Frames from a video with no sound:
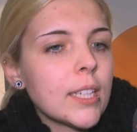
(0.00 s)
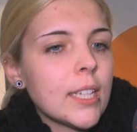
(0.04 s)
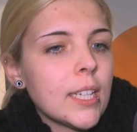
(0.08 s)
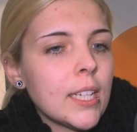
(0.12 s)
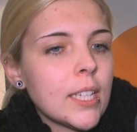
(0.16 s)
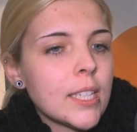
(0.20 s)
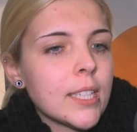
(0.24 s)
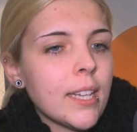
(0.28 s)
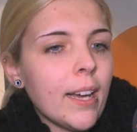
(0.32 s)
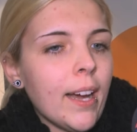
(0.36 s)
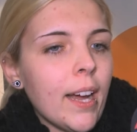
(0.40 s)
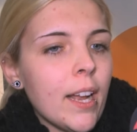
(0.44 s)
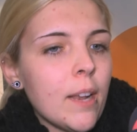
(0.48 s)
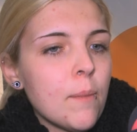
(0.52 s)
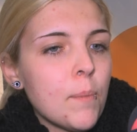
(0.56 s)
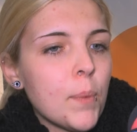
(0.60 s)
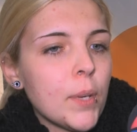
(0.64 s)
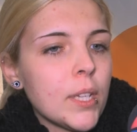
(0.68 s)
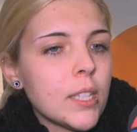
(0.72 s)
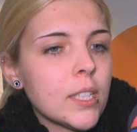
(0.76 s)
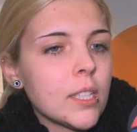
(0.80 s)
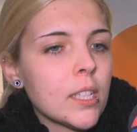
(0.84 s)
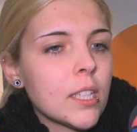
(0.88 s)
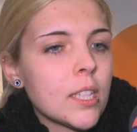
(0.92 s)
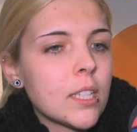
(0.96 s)

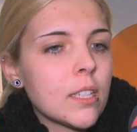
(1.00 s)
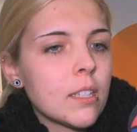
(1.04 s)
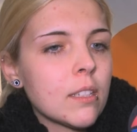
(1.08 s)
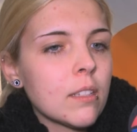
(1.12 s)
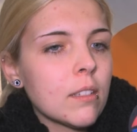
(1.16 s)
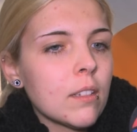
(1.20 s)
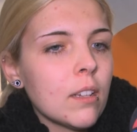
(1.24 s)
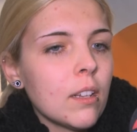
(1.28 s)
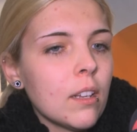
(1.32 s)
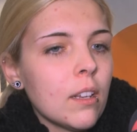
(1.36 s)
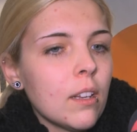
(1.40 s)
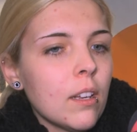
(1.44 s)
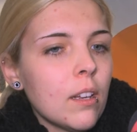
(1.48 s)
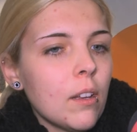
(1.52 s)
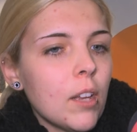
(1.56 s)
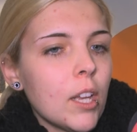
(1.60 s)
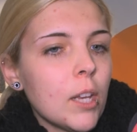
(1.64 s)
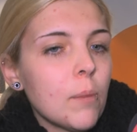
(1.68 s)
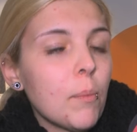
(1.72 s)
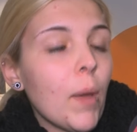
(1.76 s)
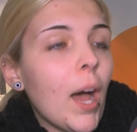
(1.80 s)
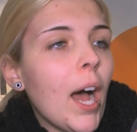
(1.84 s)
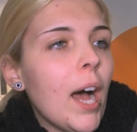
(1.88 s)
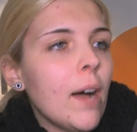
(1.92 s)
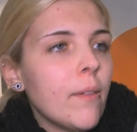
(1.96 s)
Deshalb ist es
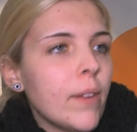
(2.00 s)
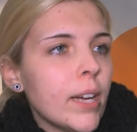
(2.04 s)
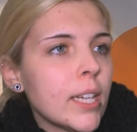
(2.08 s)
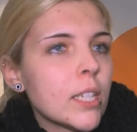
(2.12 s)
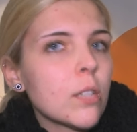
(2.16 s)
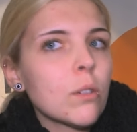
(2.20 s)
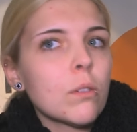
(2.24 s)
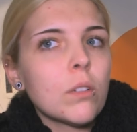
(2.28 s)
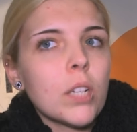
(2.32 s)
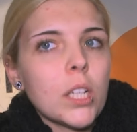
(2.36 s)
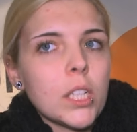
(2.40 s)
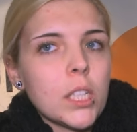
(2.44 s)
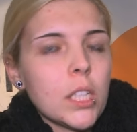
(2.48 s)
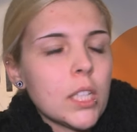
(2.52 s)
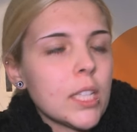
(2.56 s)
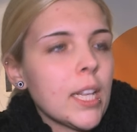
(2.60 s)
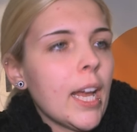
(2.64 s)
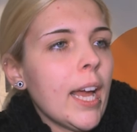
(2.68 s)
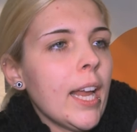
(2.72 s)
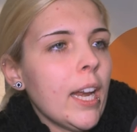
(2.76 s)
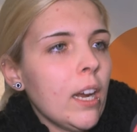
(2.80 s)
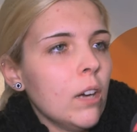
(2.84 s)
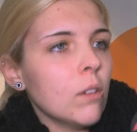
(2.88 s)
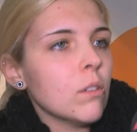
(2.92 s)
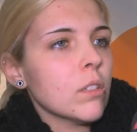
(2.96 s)
in Bearbeitung, dass es
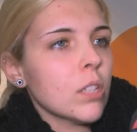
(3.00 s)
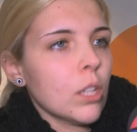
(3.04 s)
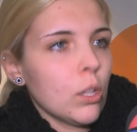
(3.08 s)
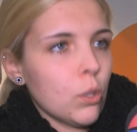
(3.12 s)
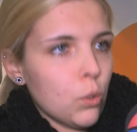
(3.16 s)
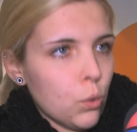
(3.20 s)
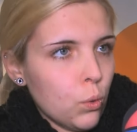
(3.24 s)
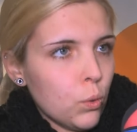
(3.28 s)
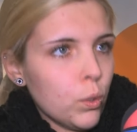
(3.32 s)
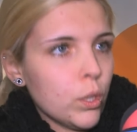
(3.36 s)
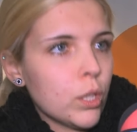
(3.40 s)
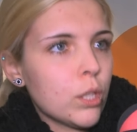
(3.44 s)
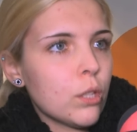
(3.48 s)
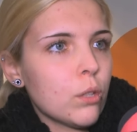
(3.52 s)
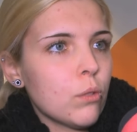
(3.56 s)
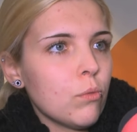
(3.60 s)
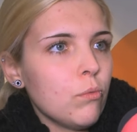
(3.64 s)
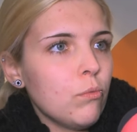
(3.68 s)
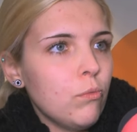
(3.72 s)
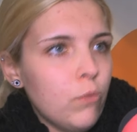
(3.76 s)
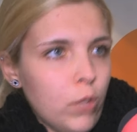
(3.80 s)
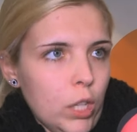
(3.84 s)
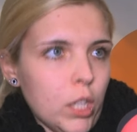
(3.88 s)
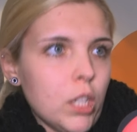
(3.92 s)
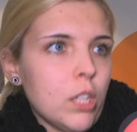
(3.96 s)
einer unserer Tools
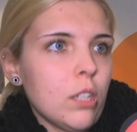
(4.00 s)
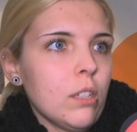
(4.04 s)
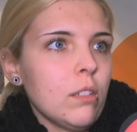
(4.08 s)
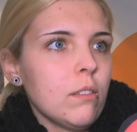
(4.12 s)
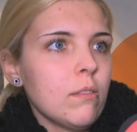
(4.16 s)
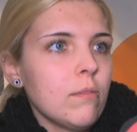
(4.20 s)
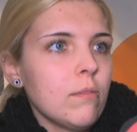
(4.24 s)
wird.